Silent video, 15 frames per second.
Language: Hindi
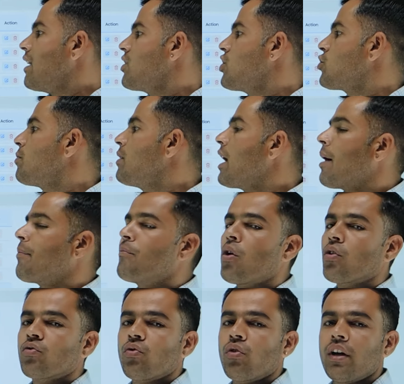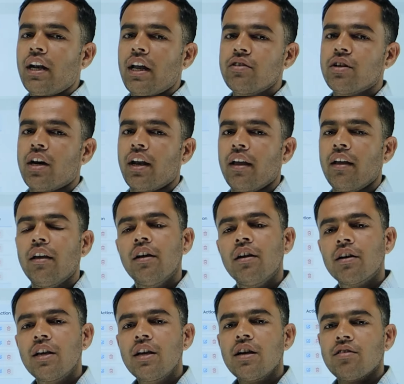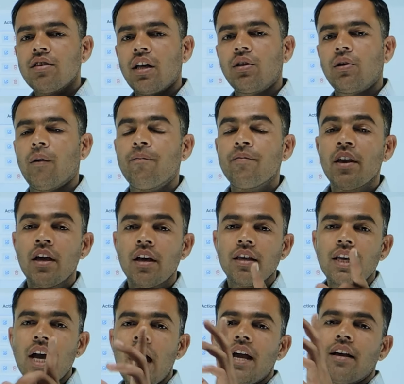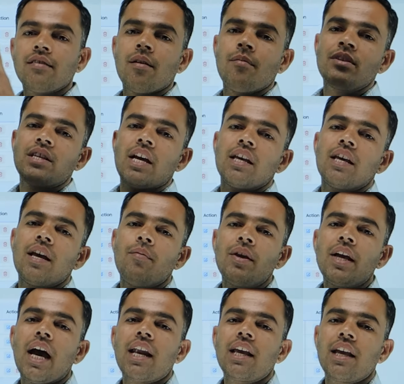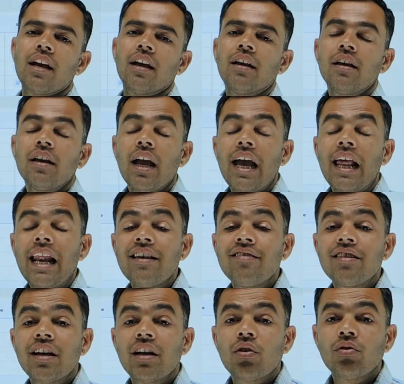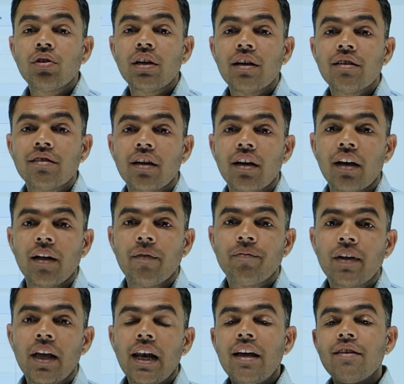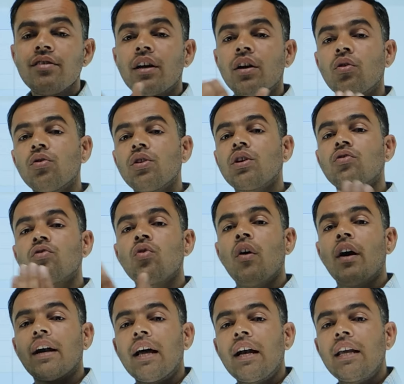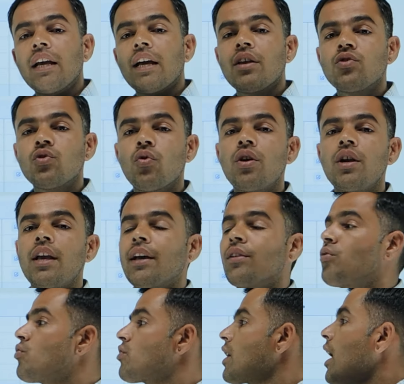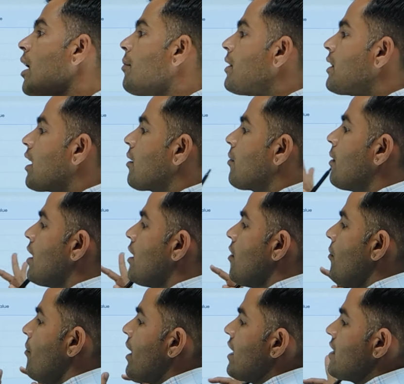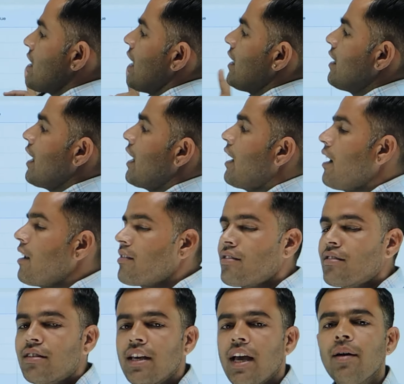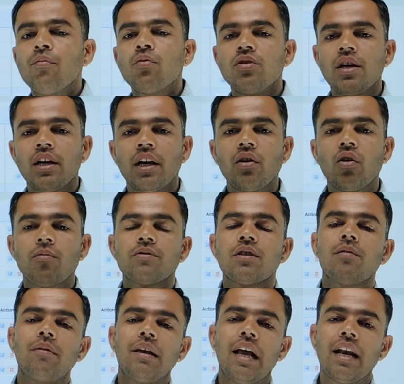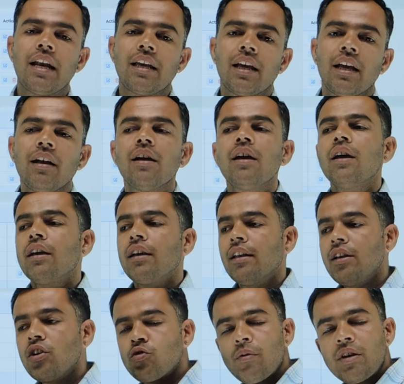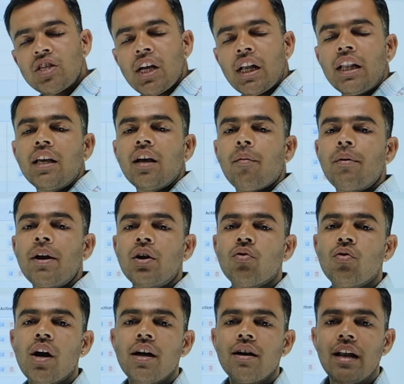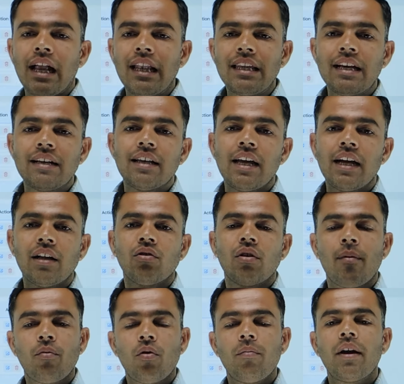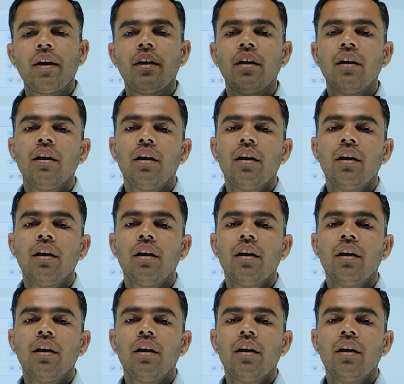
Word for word: करिए जिस भी आप बॉक्स को करना चाह रहे हैं ठीक है साथियों यहाँ एक समस्या ये भी आ रही है एल कटौती कैसे करें एल कटौती किसी को हटानी है जोड़नी है तो उसका अभी तक मैंने जहां तक एनालिसिस किया है मुझे कहीं ऑप्शन मिला नहीं है यदि इसमें जल्दी अपडेट होगा डाल दिया जाएगा तो आपको मैं